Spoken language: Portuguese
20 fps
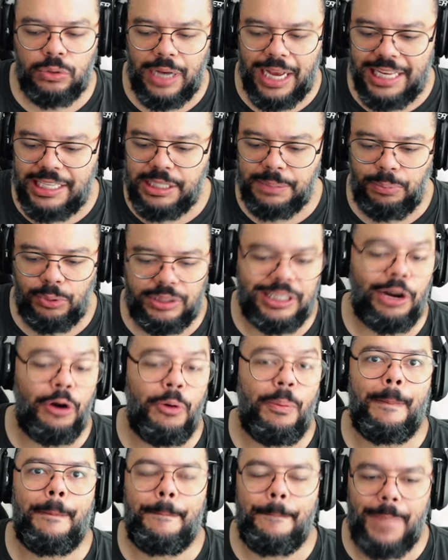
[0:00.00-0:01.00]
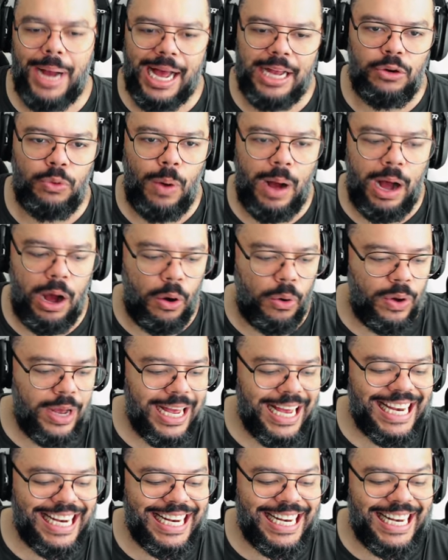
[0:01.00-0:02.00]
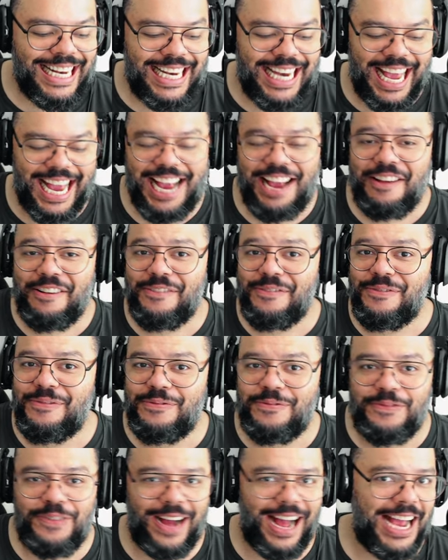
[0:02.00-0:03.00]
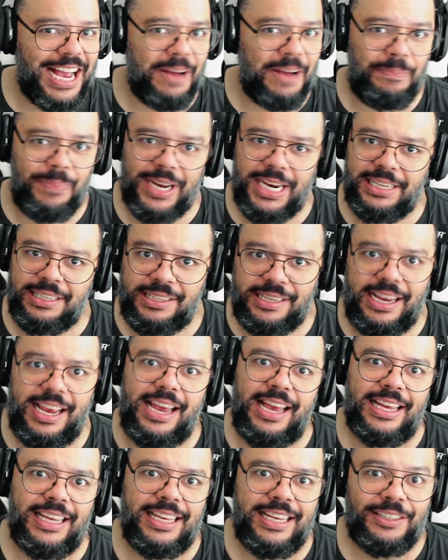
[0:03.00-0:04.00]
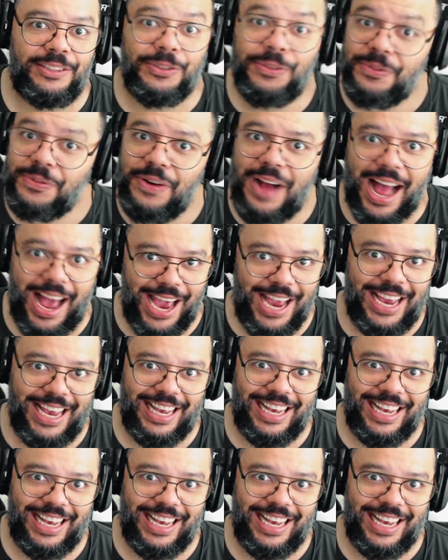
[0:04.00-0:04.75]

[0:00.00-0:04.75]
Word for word: esse botão manual nem vai aparecer. Não vai,